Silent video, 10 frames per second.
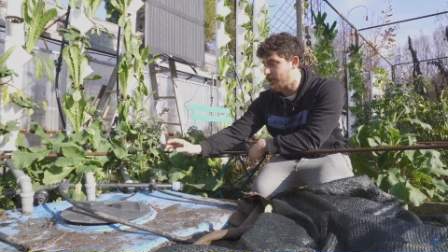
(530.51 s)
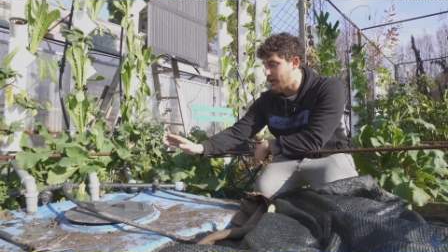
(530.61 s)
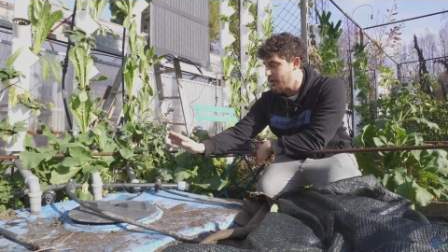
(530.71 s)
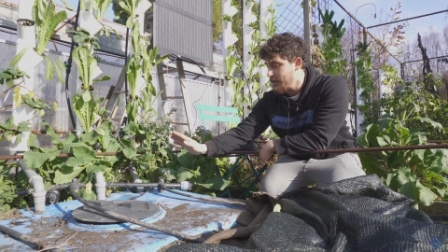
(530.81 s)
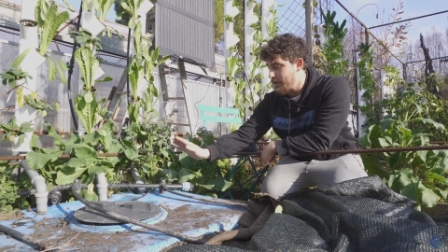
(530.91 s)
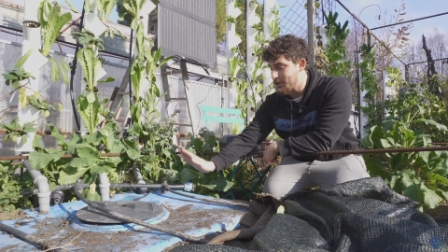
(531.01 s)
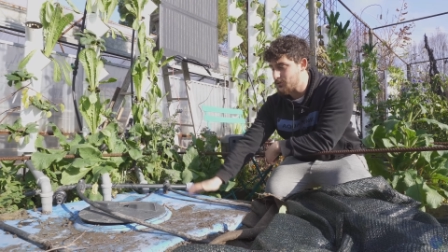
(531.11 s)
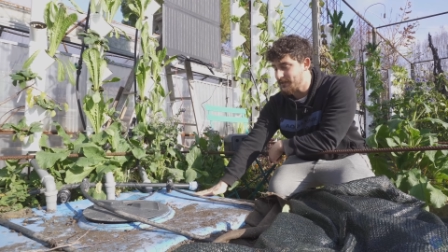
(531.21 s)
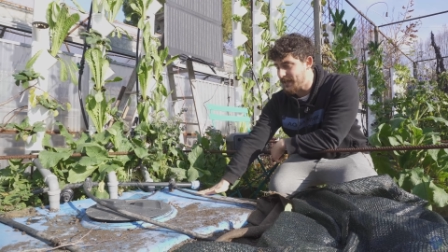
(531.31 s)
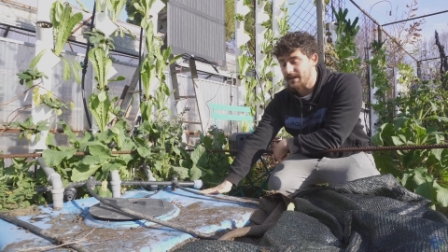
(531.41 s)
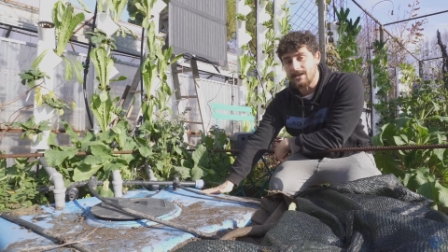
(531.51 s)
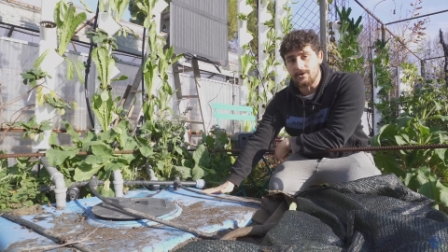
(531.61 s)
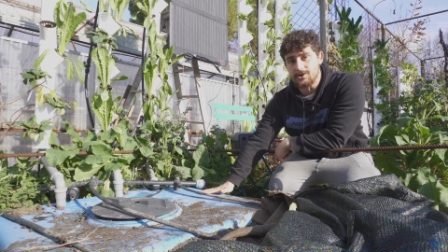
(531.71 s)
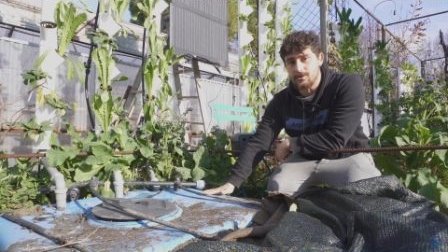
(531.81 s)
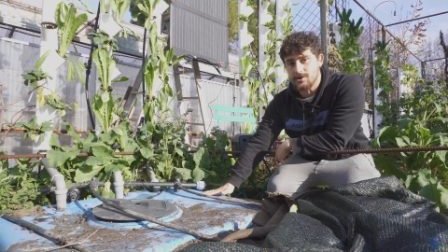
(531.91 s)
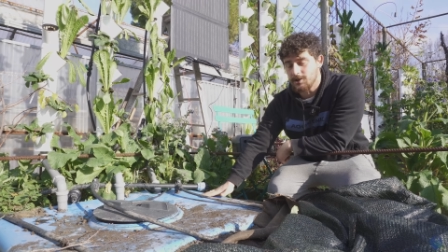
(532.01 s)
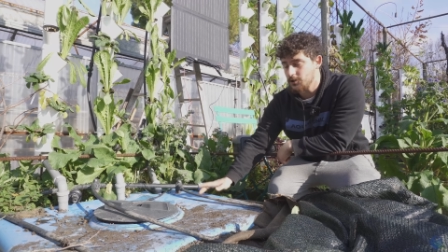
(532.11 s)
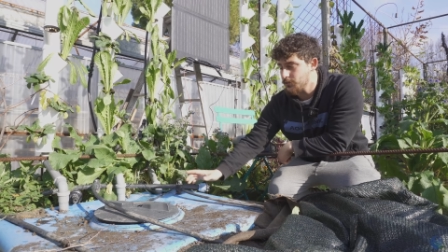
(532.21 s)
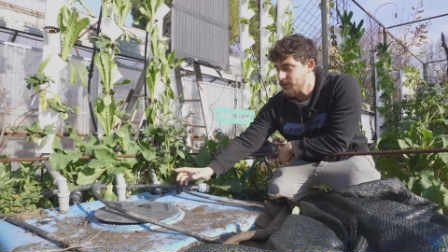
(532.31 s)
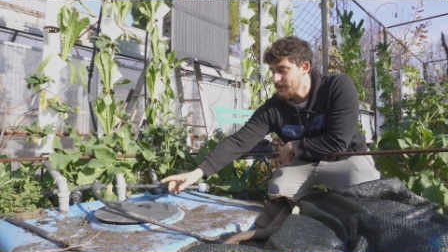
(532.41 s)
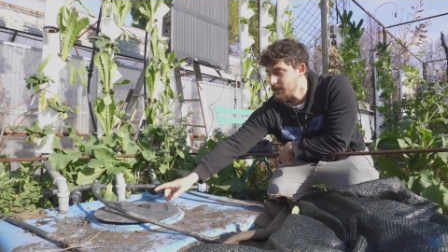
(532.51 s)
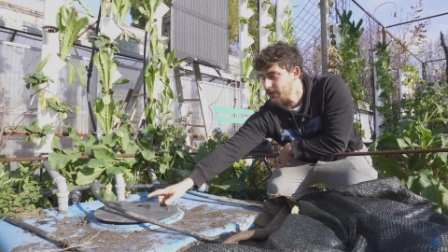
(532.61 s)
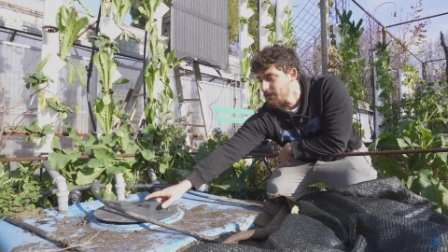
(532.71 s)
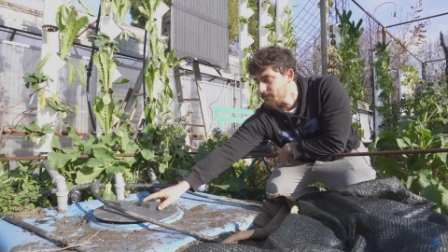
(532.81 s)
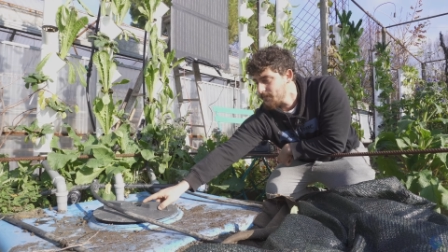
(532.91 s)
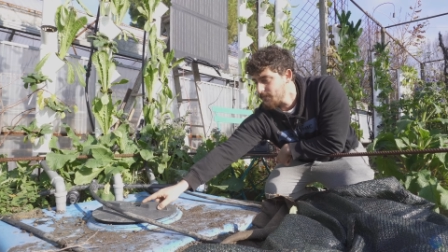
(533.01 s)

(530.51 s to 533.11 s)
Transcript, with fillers: ha la sua tank con le soluzioni nutritive,